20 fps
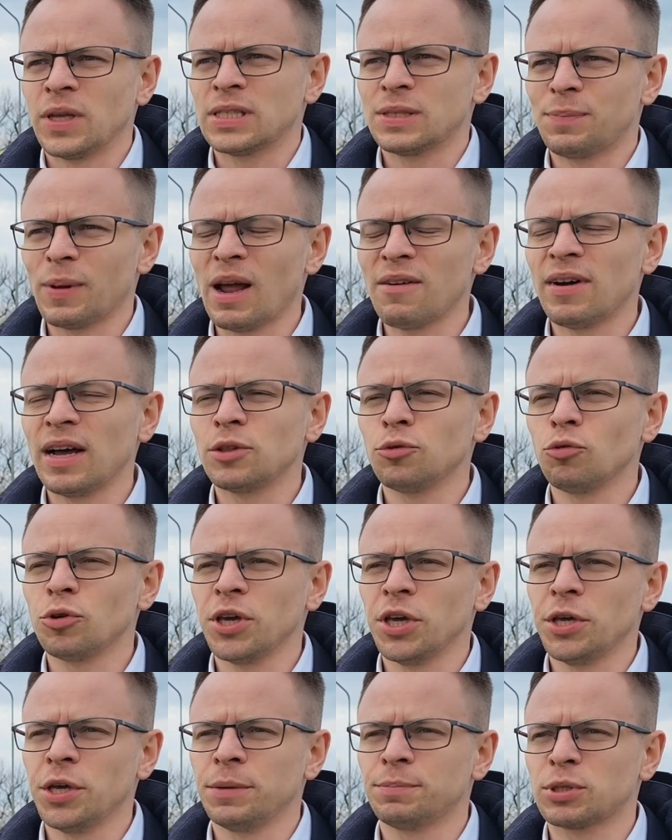Sprawa
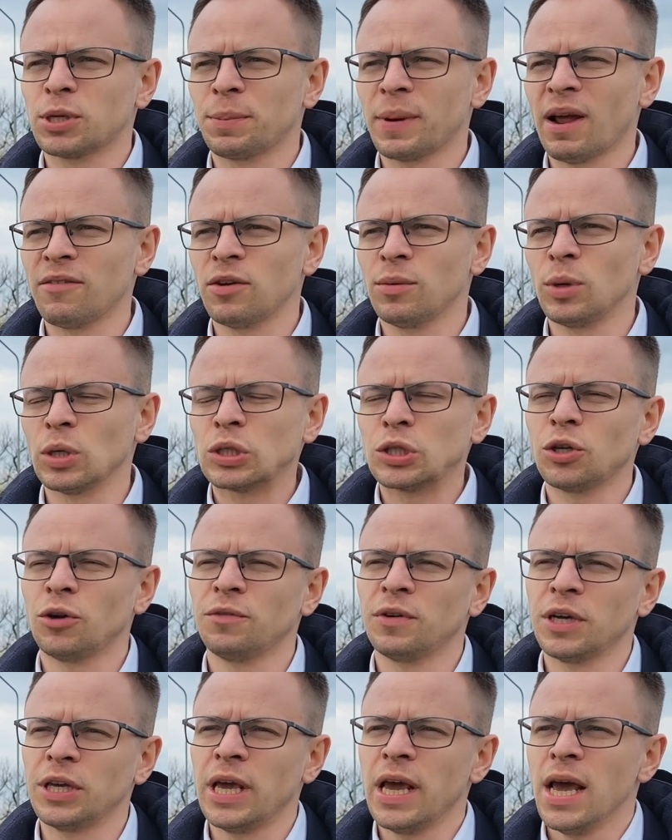drugiej przeprawy
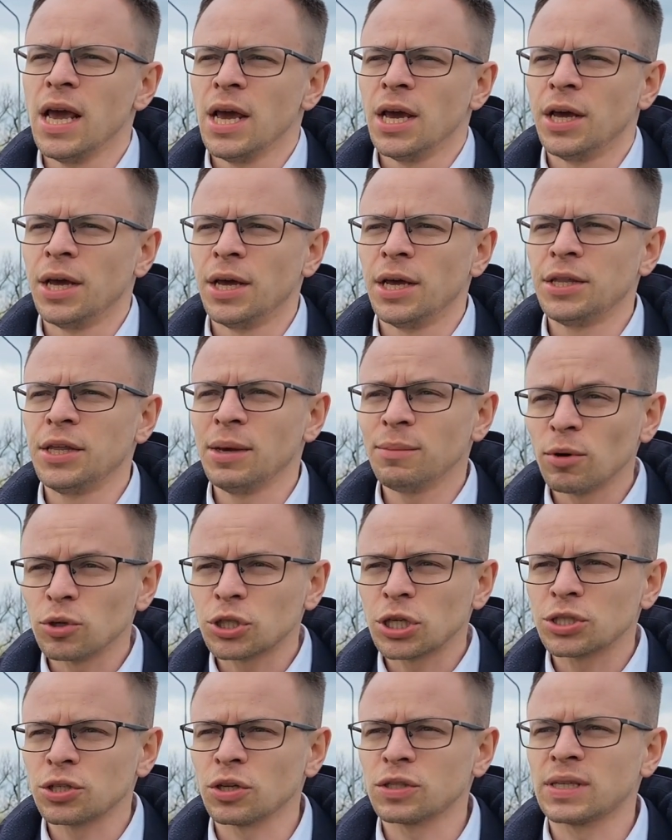mostowej e, nie
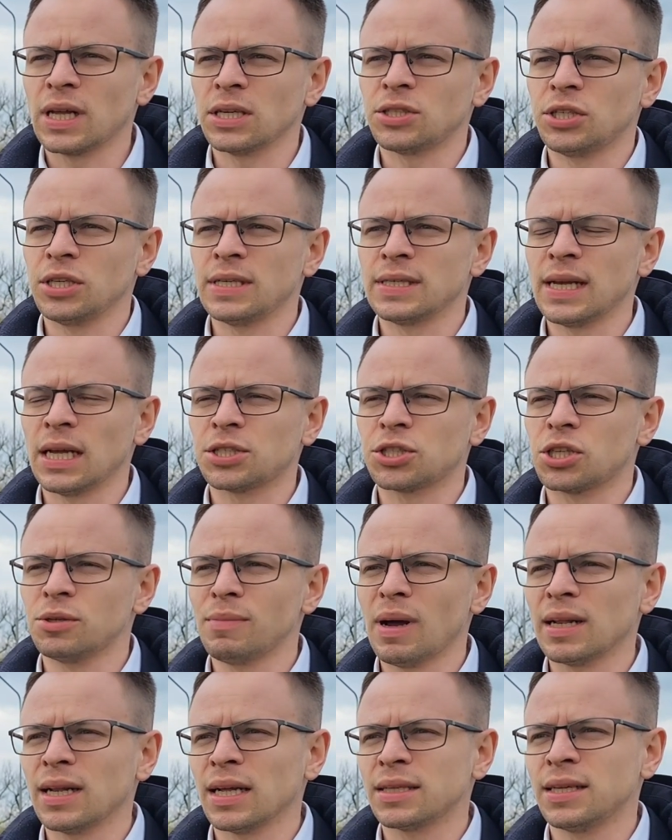może zostać e,
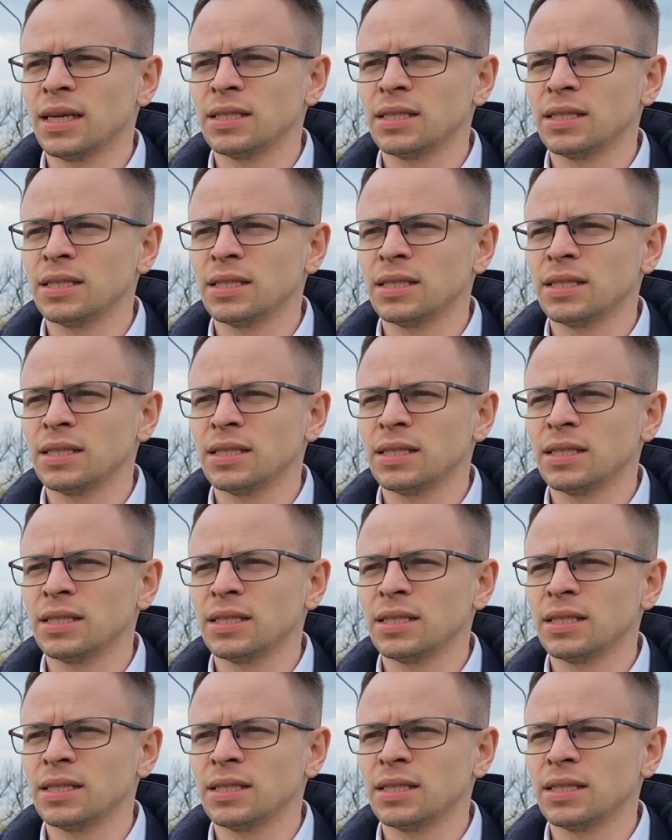zatrzymana.